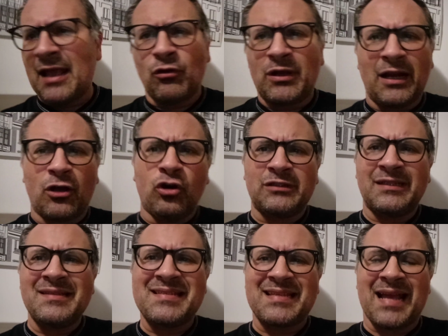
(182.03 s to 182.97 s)
ecco che La
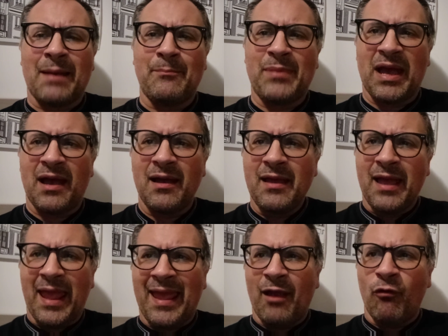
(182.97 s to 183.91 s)
corda di sabbia
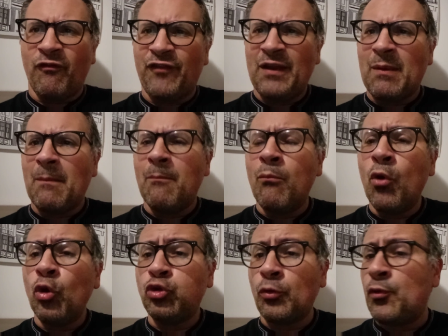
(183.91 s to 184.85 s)
è un film
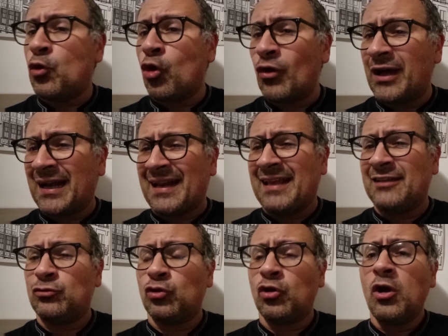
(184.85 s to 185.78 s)
molto più
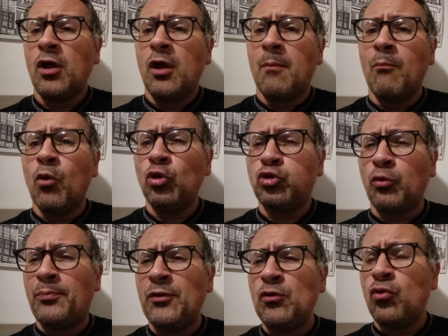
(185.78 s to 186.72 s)
concreto,
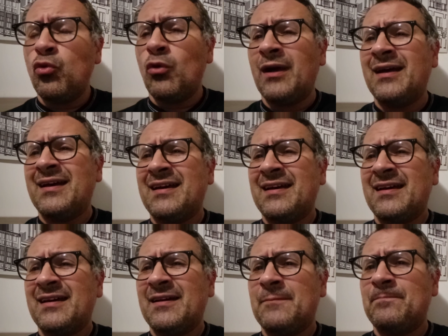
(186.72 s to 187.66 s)
molto più,
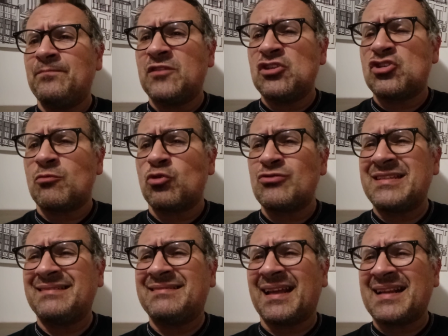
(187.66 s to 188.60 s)
eh, diciamo
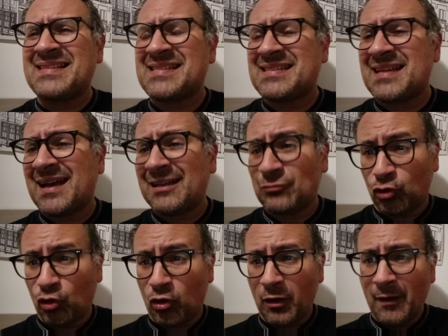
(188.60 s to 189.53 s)
così,
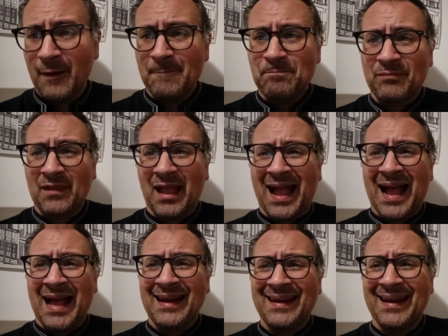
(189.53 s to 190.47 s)
interessato
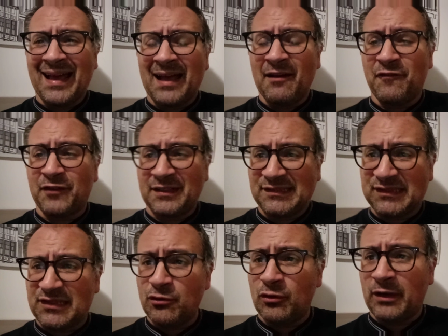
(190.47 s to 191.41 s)
alla
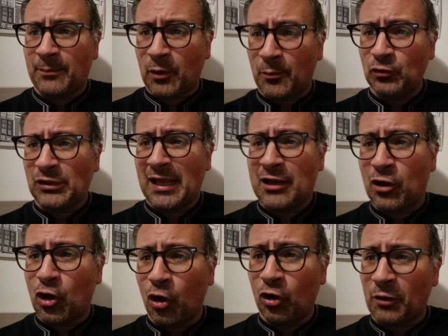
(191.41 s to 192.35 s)
frizione proprio dei
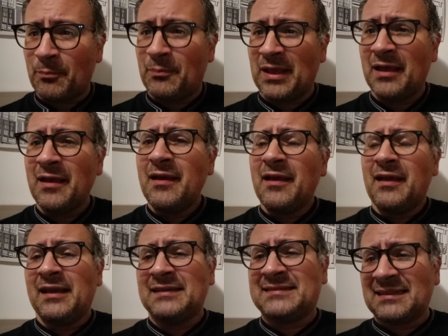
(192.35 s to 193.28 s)
corpi,
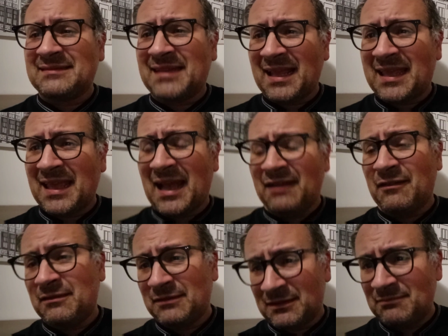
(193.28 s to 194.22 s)
eh, tant'è che
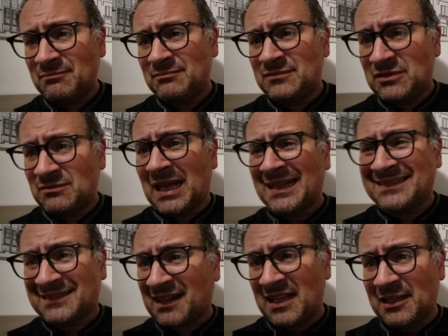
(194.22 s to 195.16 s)
eh,
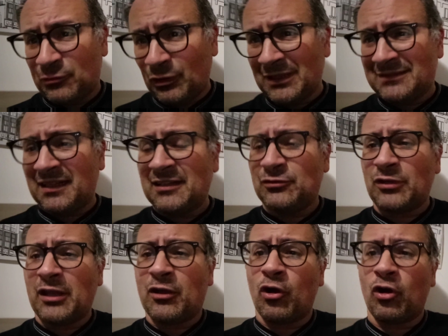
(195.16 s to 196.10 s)
all'attrito, all'attrito
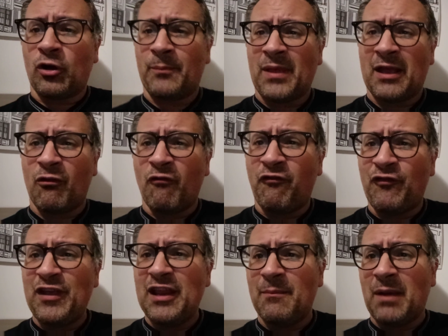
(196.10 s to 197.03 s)
dei corpi, ecco, è un
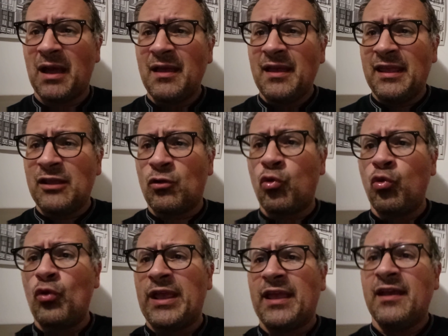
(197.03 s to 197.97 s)
film in
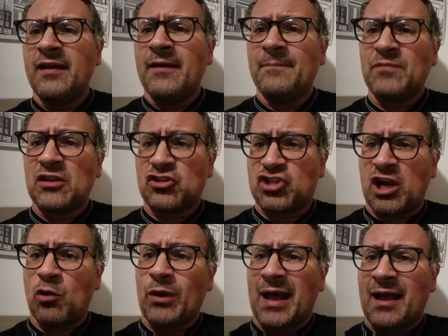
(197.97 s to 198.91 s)
cui
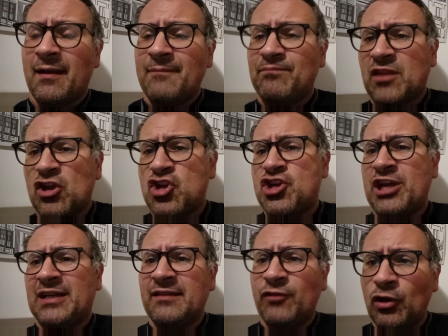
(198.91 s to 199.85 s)
c'è una
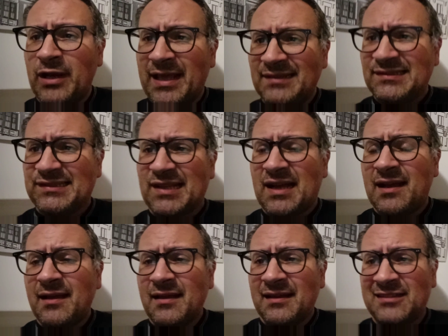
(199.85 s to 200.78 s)
scena di
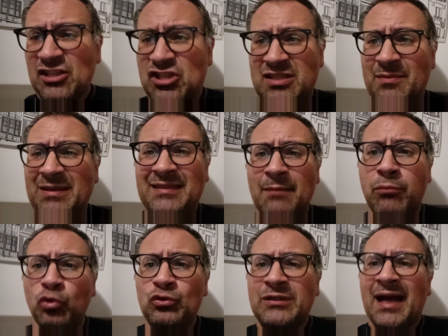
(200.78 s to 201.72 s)
violenza decisamente
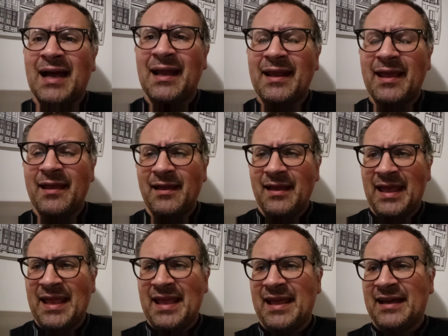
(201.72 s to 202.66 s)
brutale
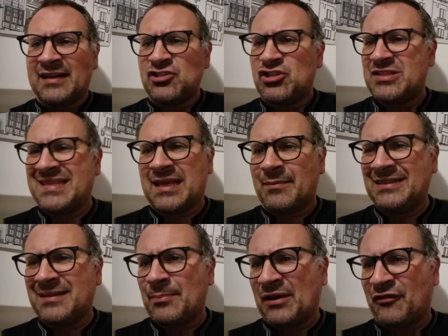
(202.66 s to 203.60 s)
e
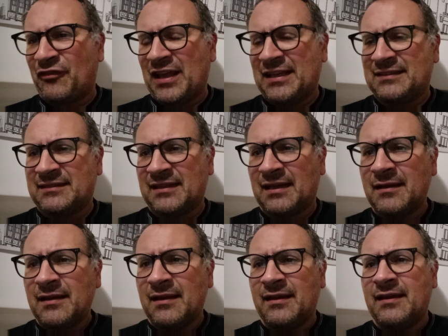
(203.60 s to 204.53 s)
registicamente perfetta.
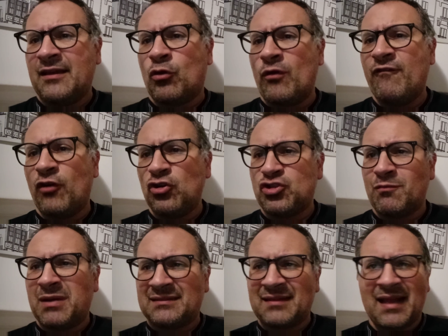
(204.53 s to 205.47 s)
Eh,
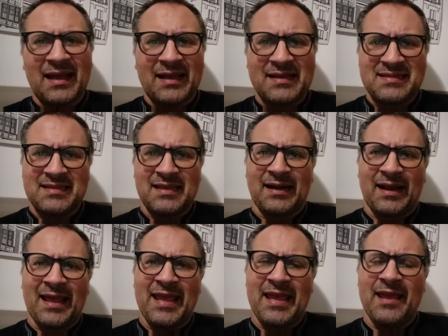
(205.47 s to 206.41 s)
coinvolge Bart
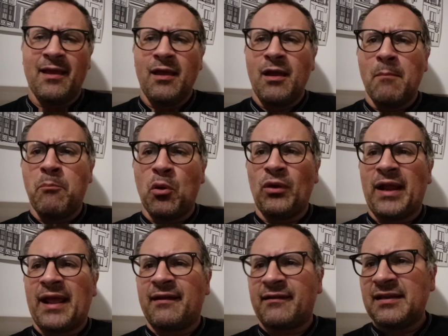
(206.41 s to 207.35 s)
Lancaster e Paul
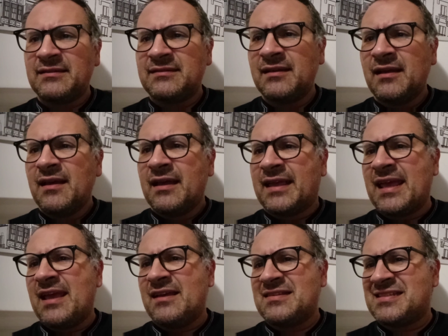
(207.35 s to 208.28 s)
Enraid
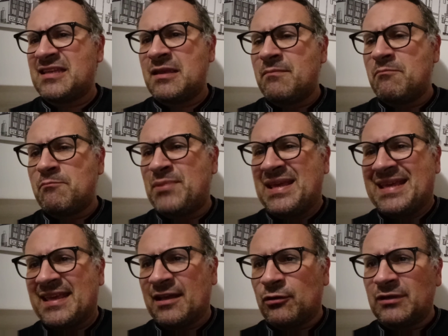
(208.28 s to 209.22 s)
che si
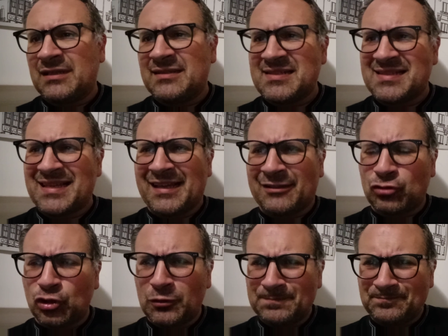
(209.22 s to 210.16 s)
picchiano nel
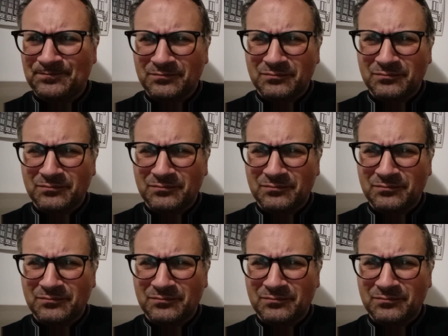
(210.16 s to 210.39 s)
deserto